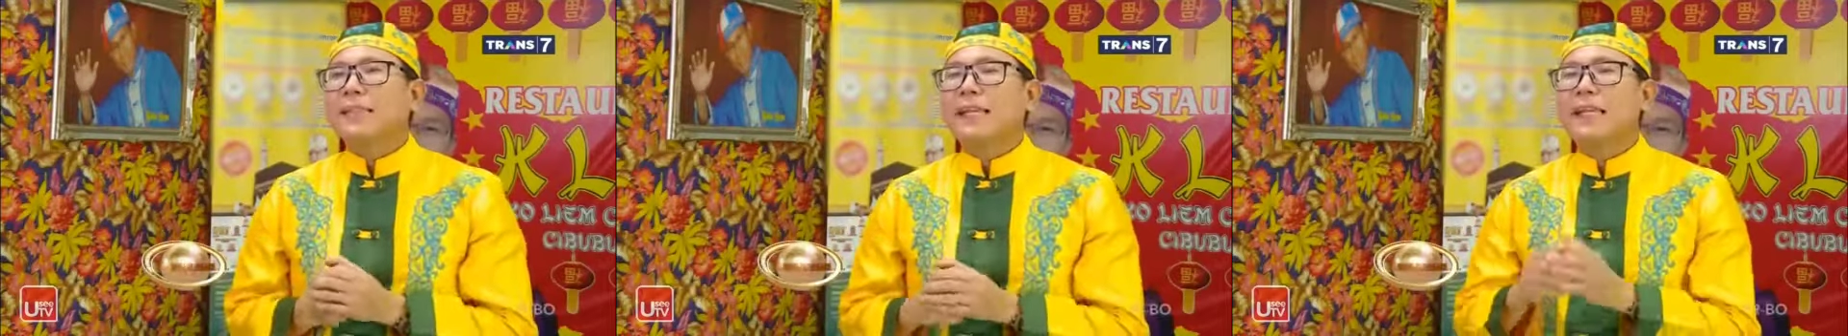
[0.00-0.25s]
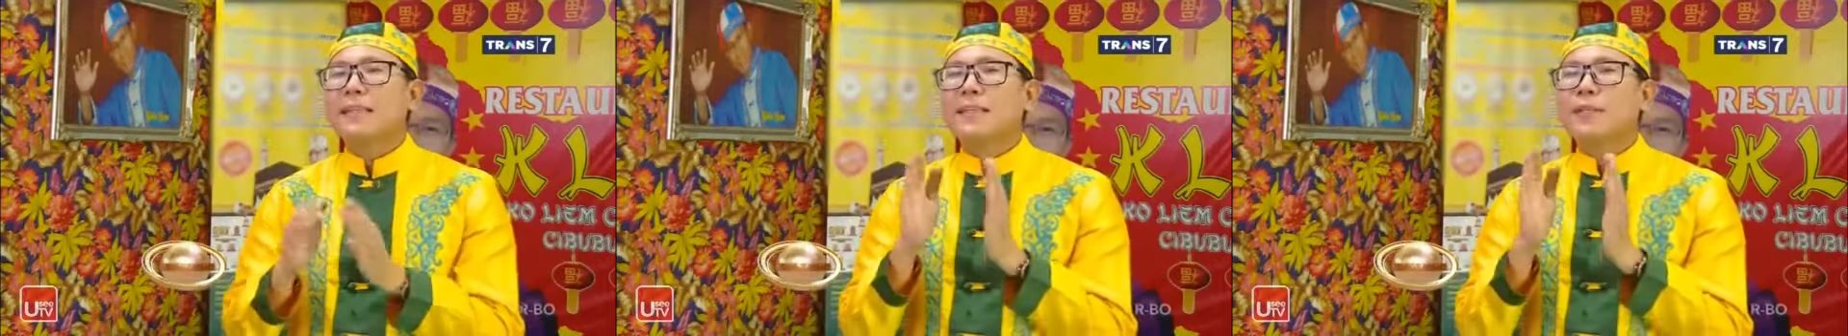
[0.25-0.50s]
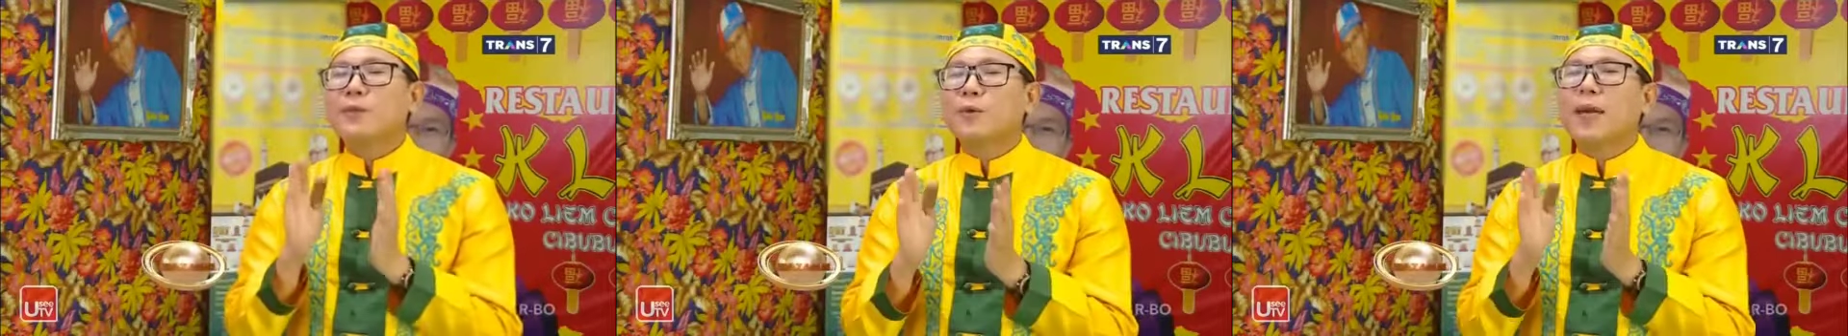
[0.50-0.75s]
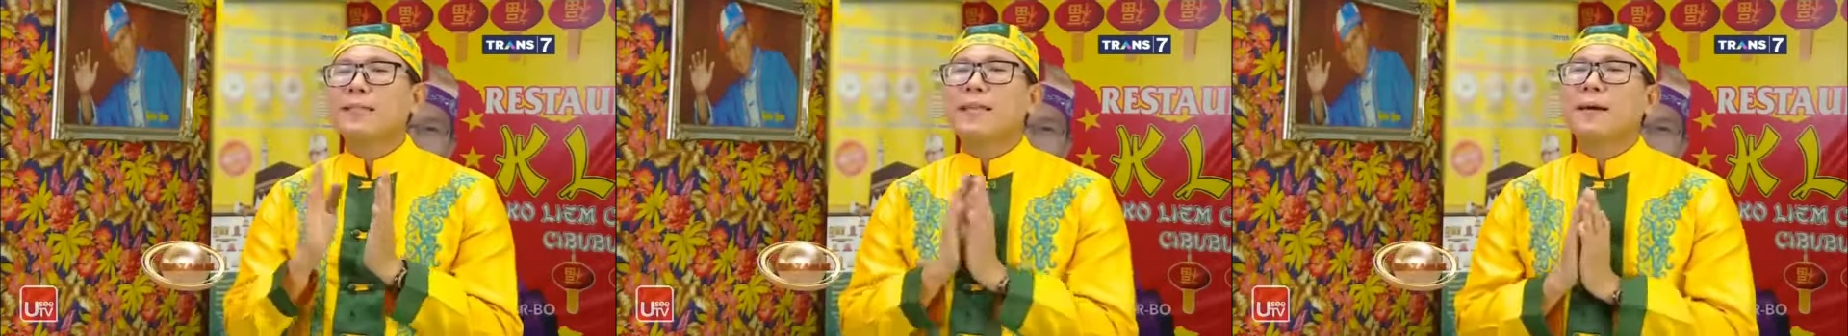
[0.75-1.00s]
Jadi
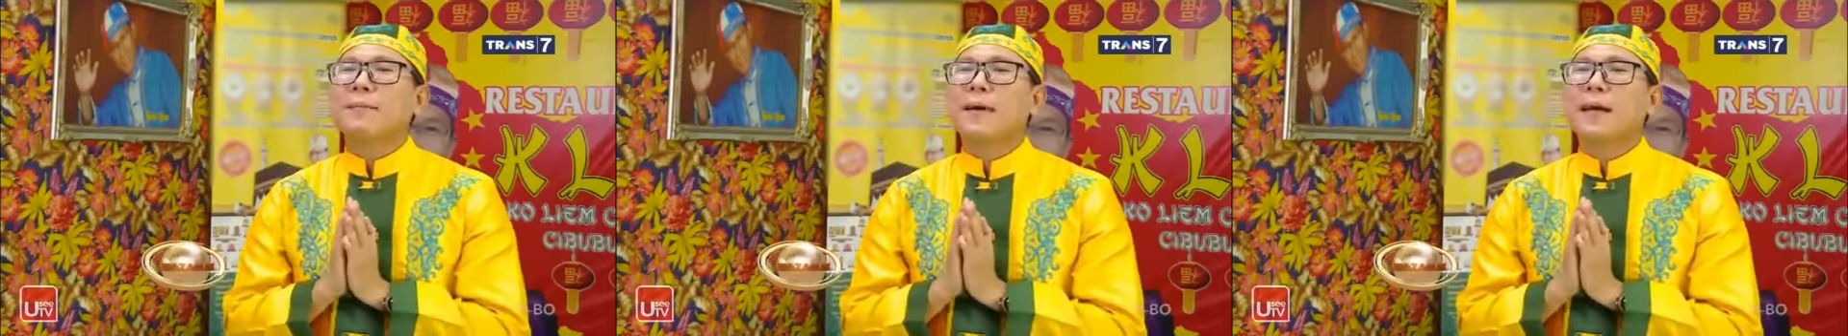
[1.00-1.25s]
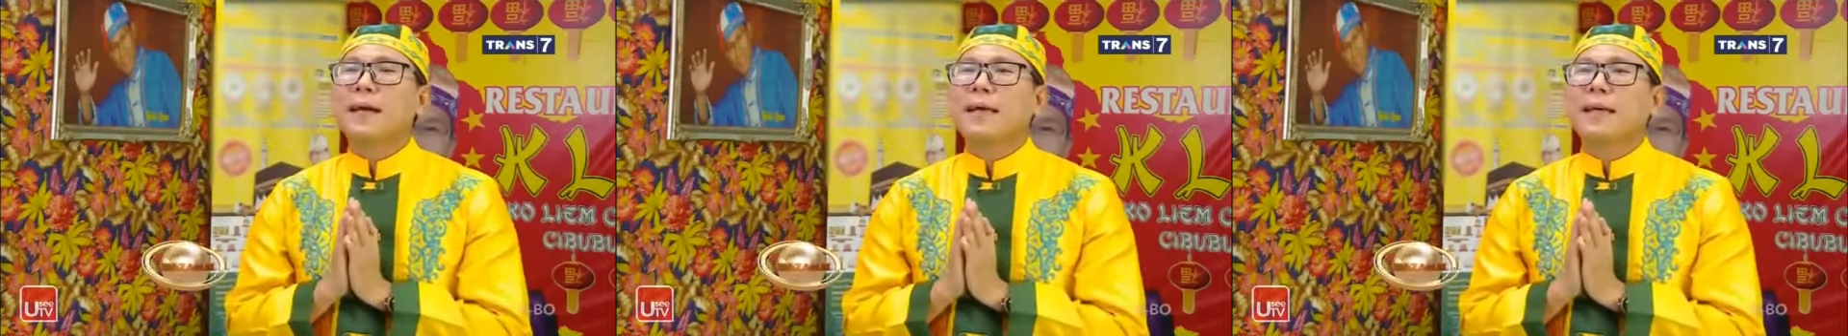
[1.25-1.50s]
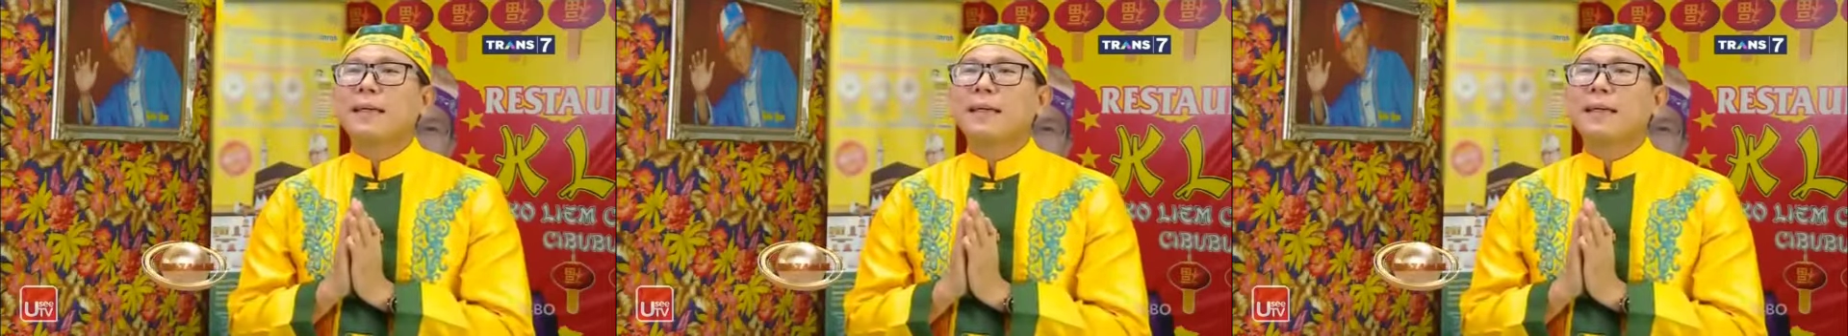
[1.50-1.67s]
sesuai sama